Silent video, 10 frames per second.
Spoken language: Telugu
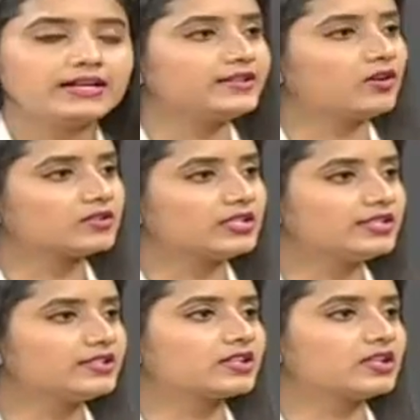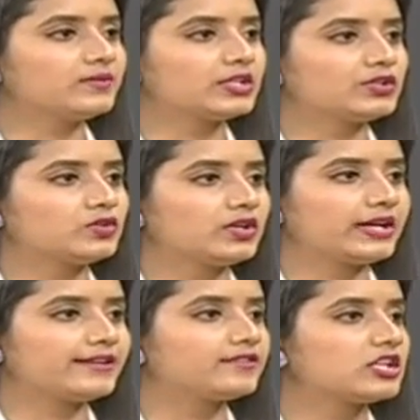అండ్ డాక్టర్ ఇందాక మీరు
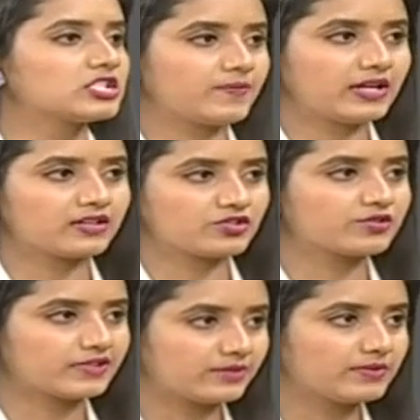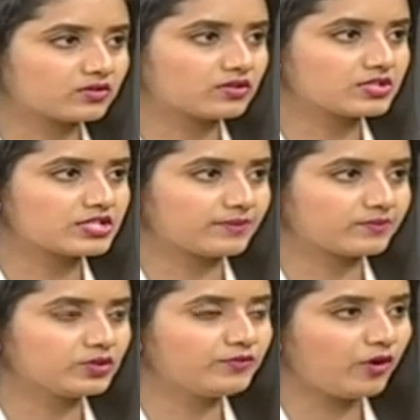హెయిర్ ట్రాన్స్ప్లాంటేషన్ ట్రీట్మెంట్ గురించి
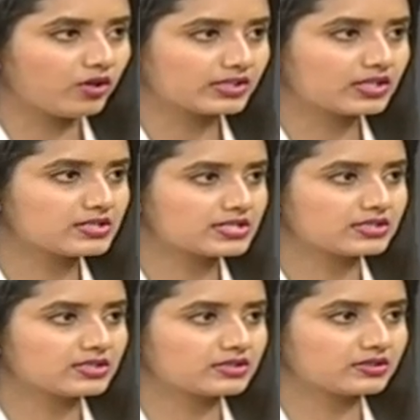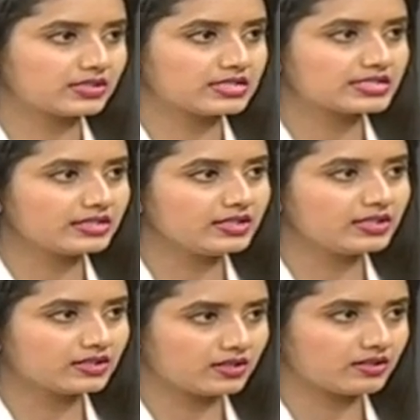చెప్తూ ఫాలికల్స్ uh, తీసి
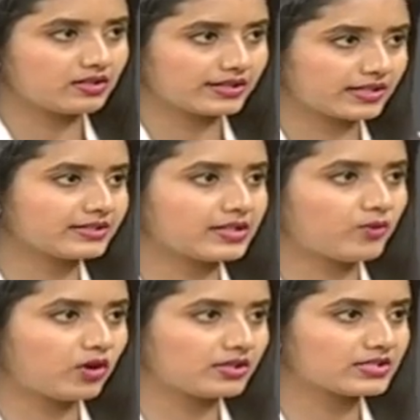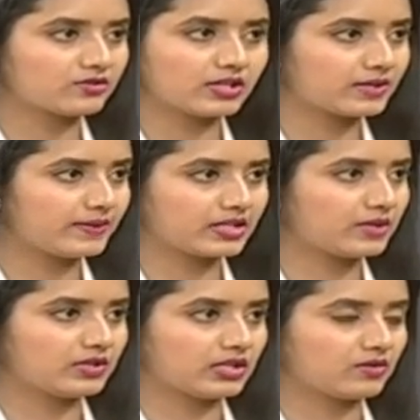uh, ఎక్కడైతే బాల్నెస్ ఉందో అక్కడ
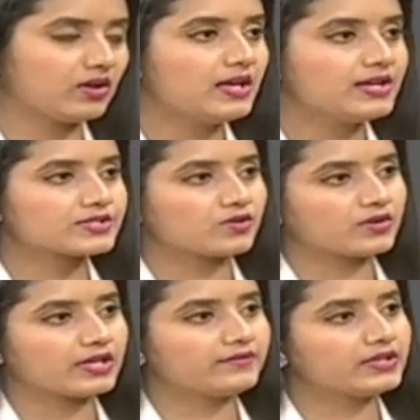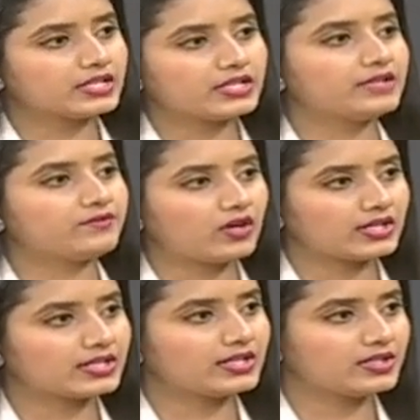పెడతామన్నారు సో ఎవరిది
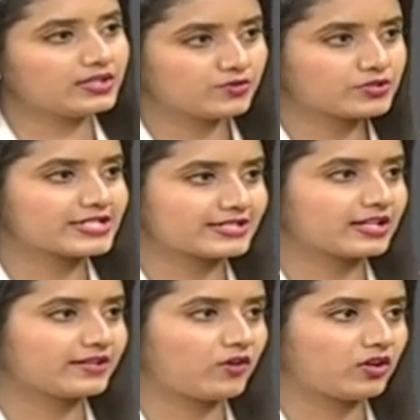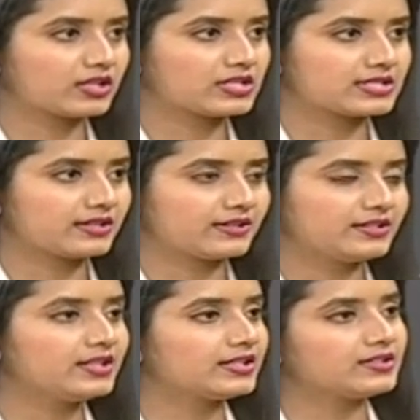వాళ్ళకే యూజ్ చేస్తారా ఈ ఫాలికల్స్
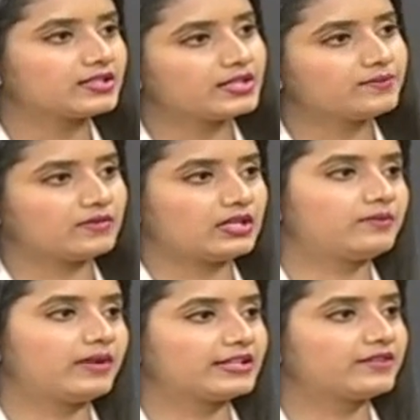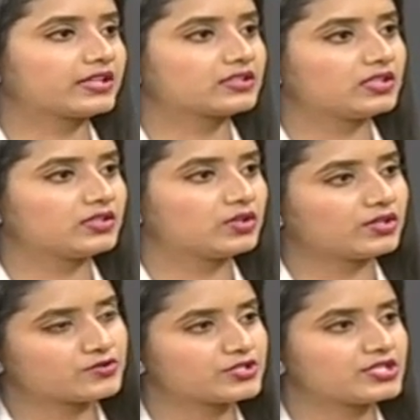అనేది లేదంటే uh, బయట వ్యక్తులది
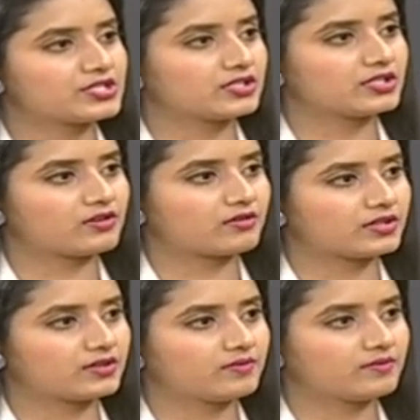కూడా యూజ్ చేయొచ్చుండరా డాక్టర్